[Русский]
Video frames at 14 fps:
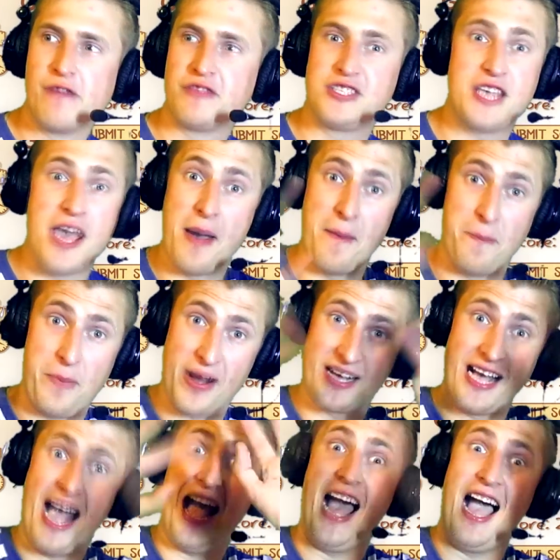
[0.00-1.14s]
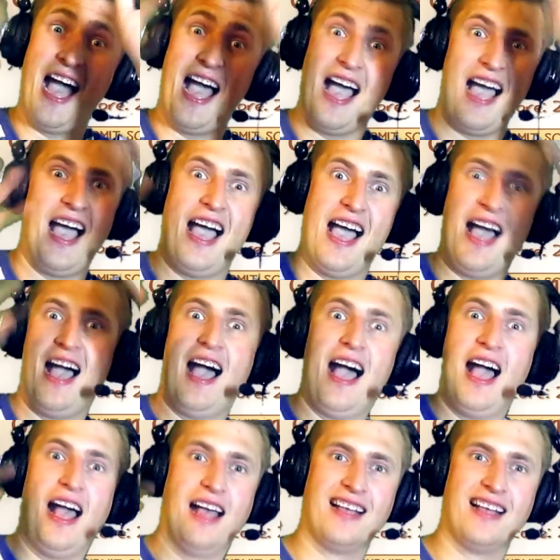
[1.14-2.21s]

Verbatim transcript: Всем пока!